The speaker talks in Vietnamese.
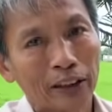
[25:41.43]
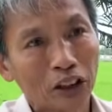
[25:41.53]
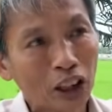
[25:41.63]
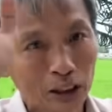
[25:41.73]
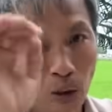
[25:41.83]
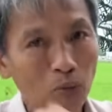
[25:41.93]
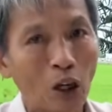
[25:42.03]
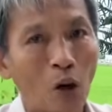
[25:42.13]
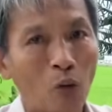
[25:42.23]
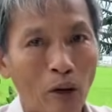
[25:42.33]
với cái tốc
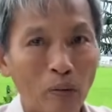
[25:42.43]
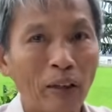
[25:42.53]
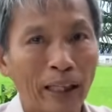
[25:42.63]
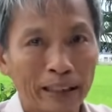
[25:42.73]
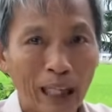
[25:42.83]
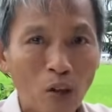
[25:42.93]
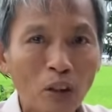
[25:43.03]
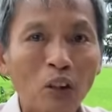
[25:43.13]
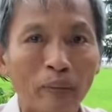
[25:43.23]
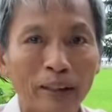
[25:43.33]
độ khoảng 1.600
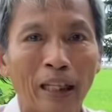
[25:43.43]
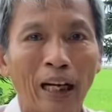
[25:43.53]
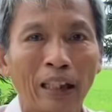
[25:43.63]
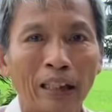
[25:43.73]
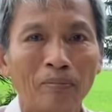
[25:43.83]
km giờ là